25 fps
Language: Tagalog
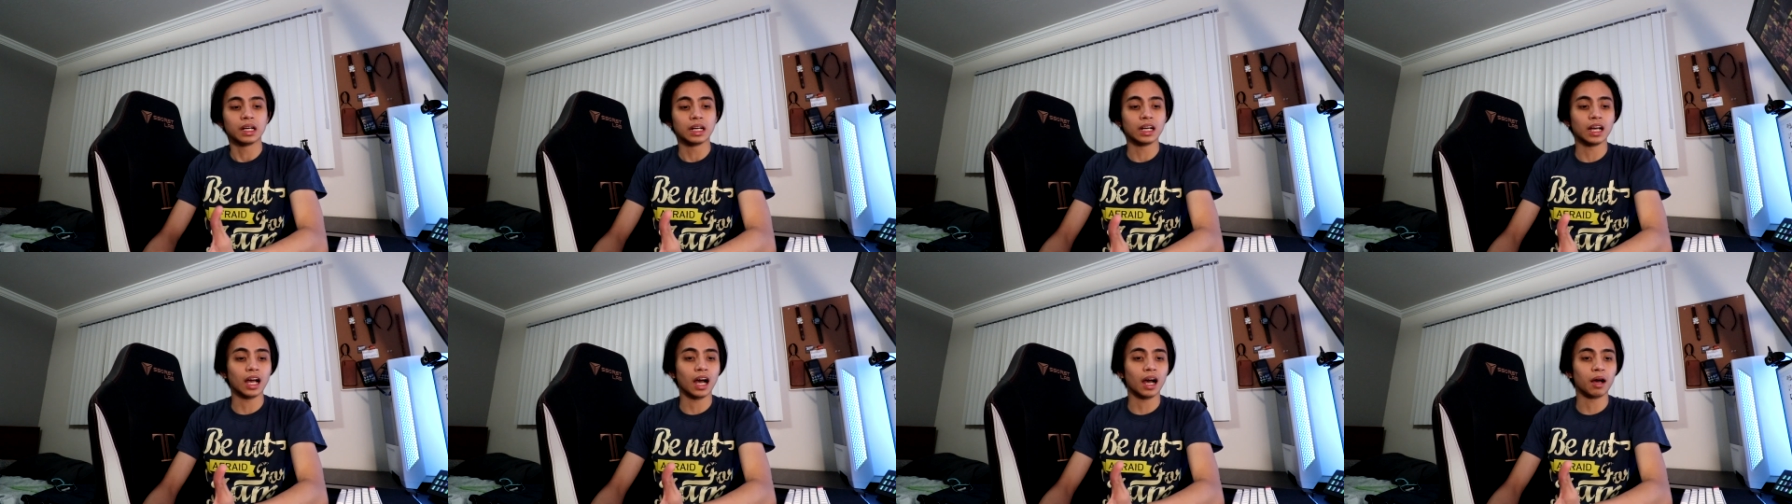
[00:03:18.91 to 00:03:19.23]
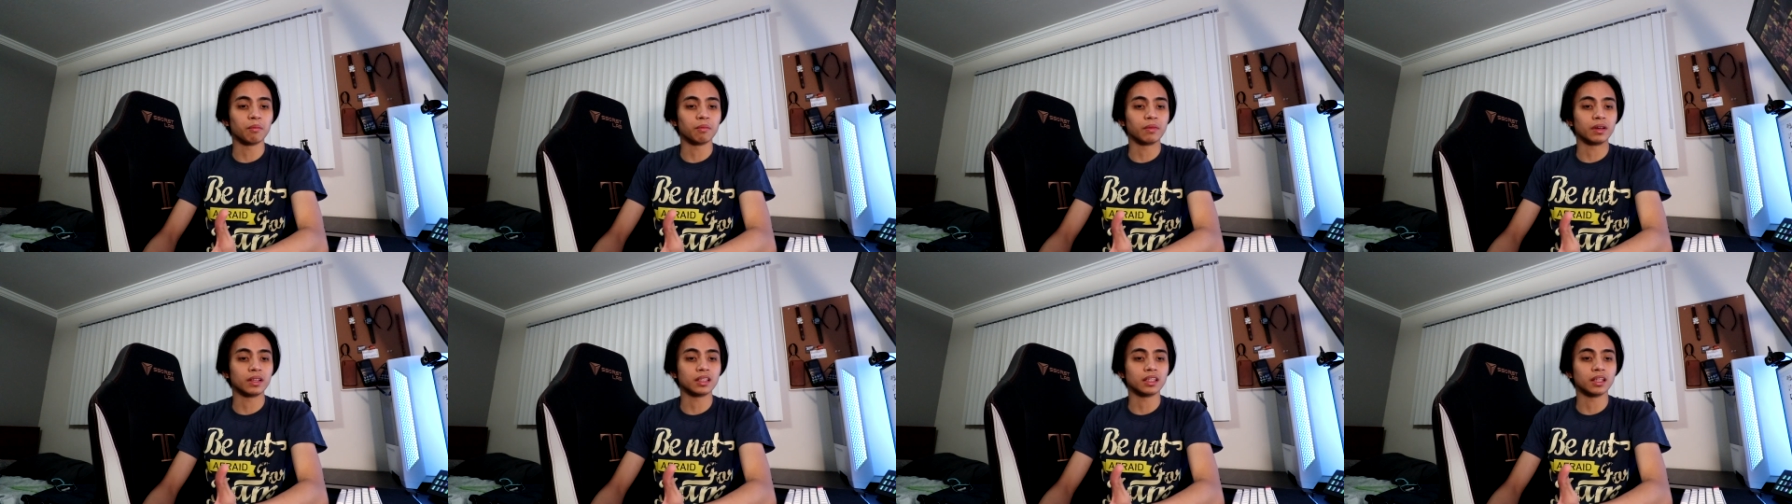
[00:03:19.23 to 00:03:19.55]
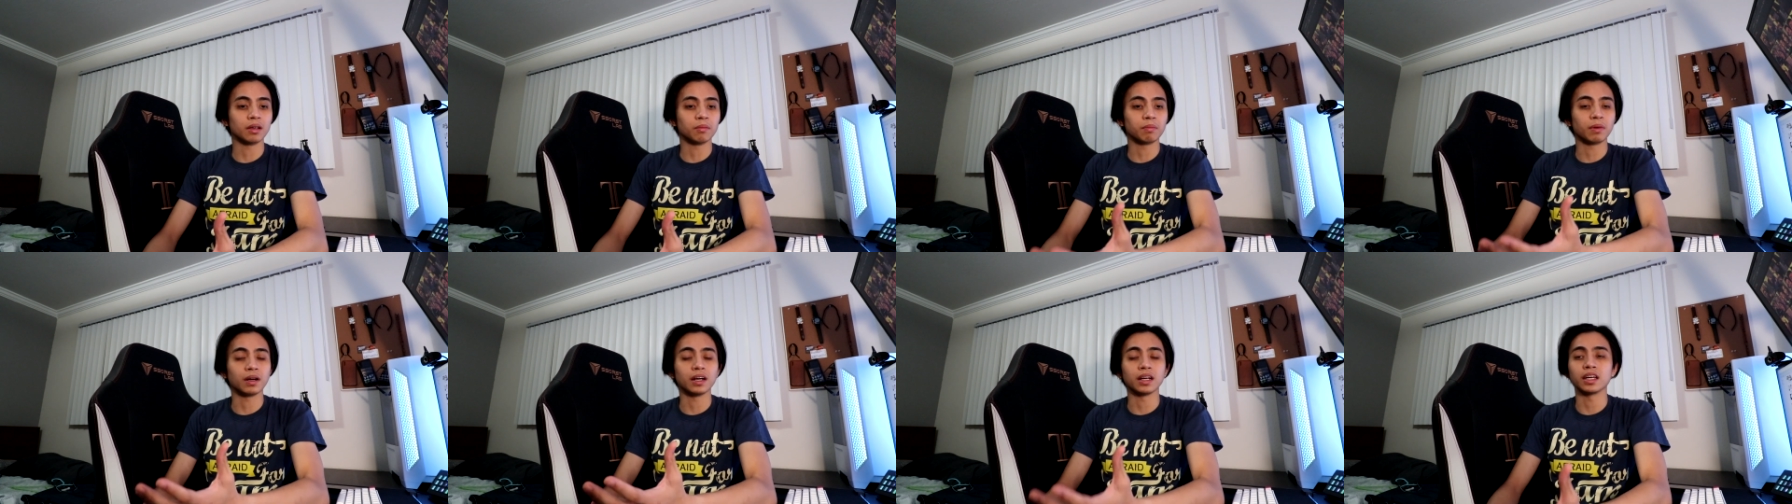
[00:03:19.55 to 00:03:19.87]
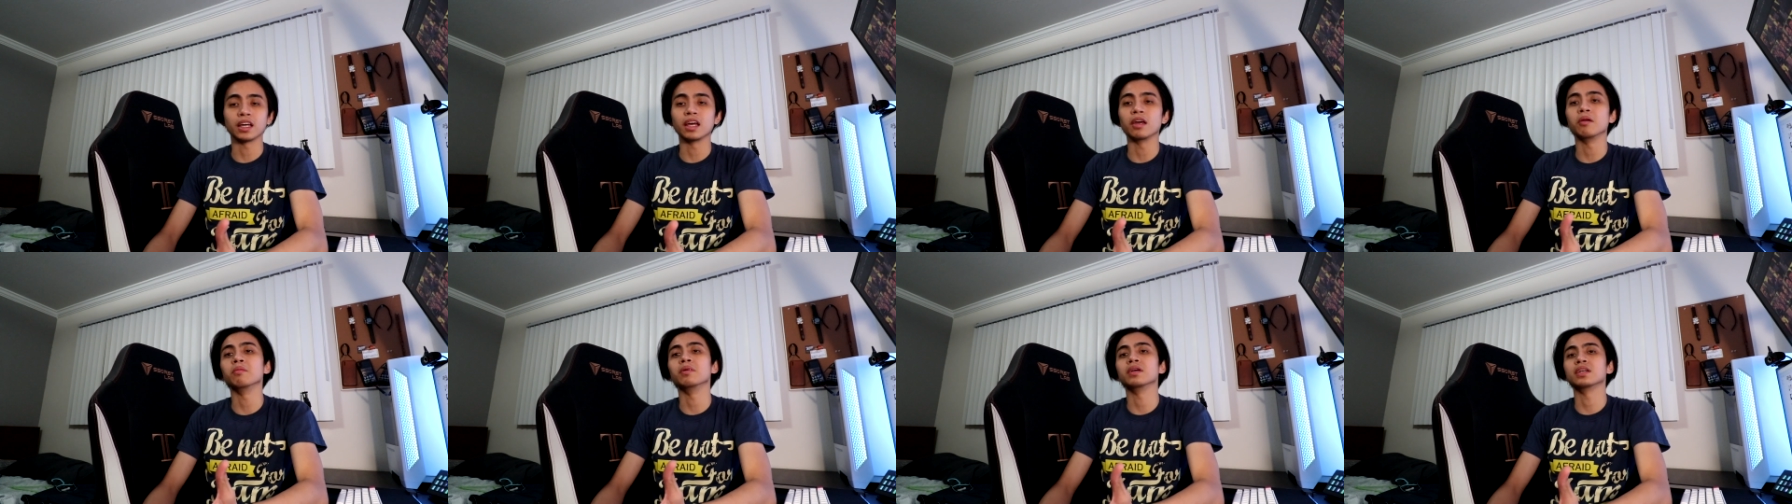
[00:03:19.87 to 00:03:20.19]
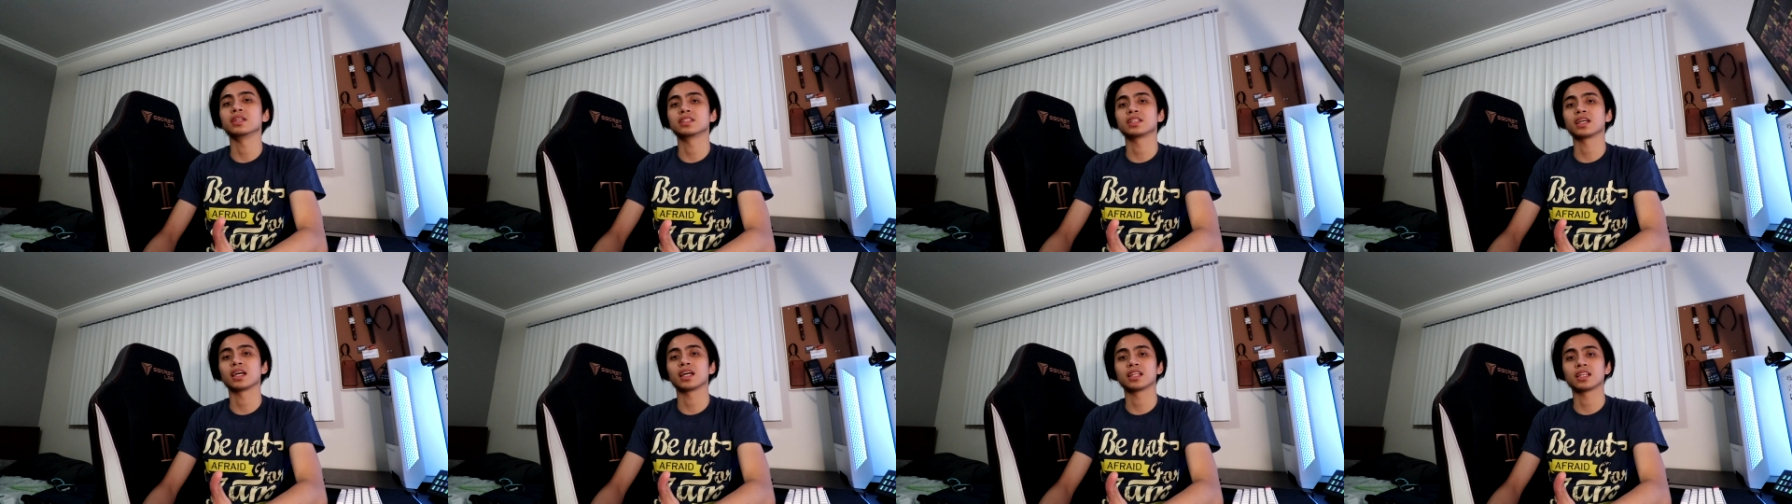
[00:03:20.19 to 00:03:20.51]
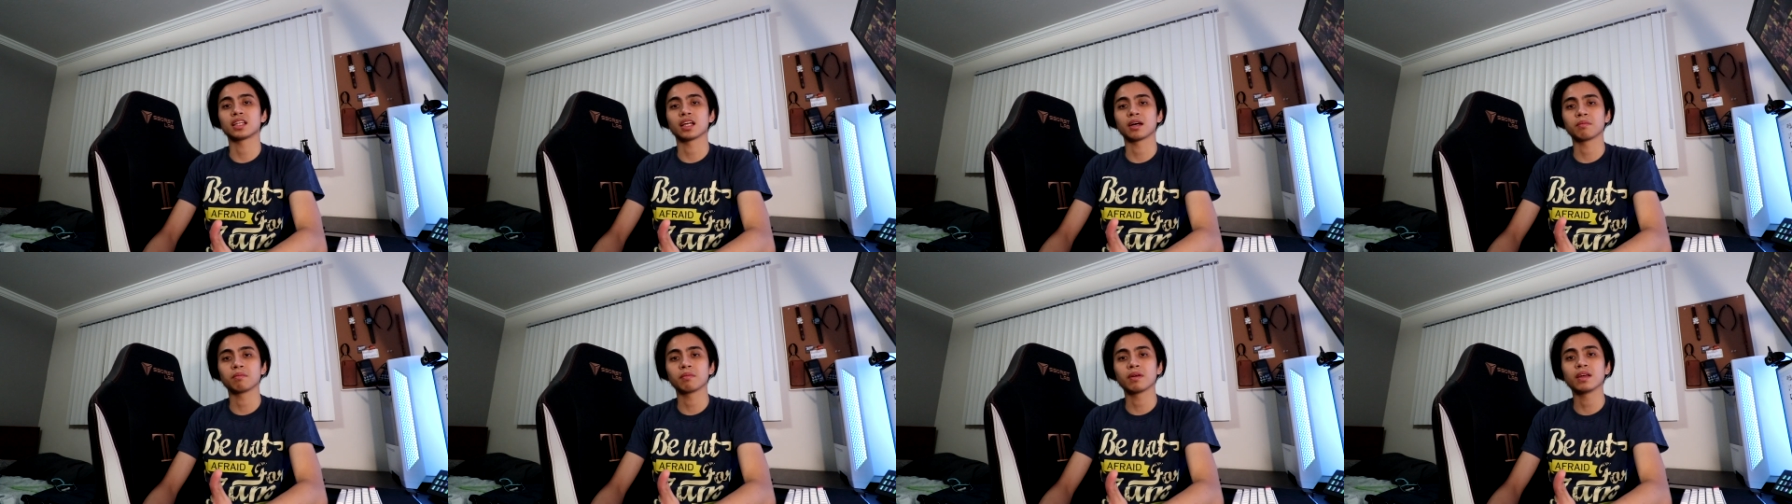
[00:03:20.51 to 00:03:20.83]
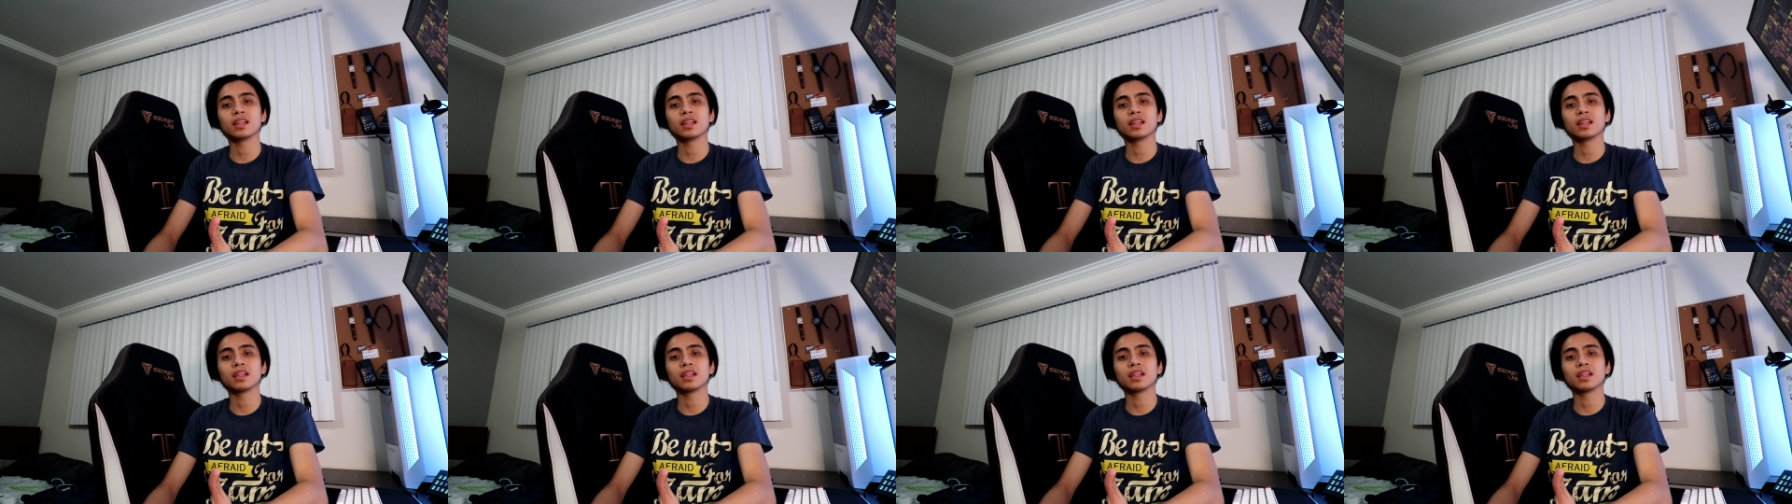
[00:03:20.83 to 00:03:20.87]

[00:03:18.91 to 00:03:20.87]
gamit na pang gaming setup